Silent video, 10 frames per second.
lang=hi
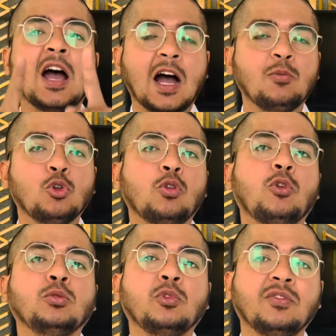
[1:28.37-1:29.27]
आप लोगों को
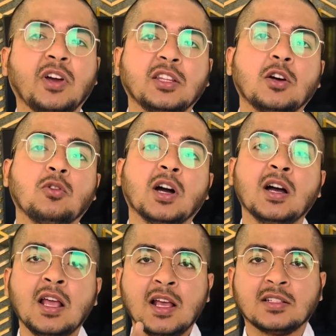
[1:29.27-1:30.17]
बहुत बहुत फ़ायदा होगा
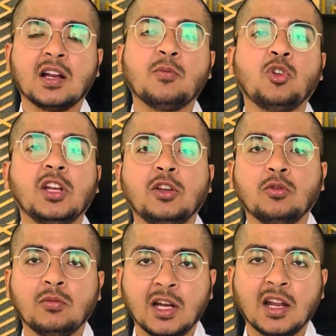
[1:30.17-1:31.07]
अल्लाम
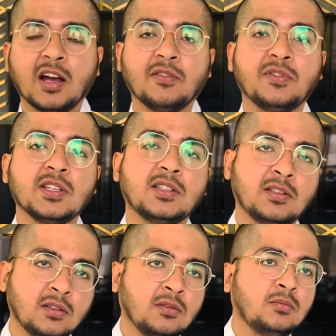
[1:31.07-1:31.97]
अल्लाह हाफिज़
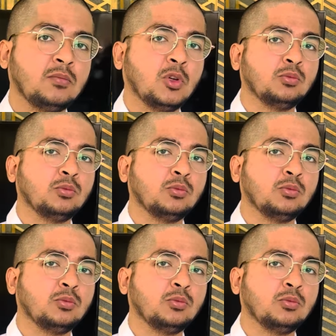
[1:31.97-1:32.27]
बहुत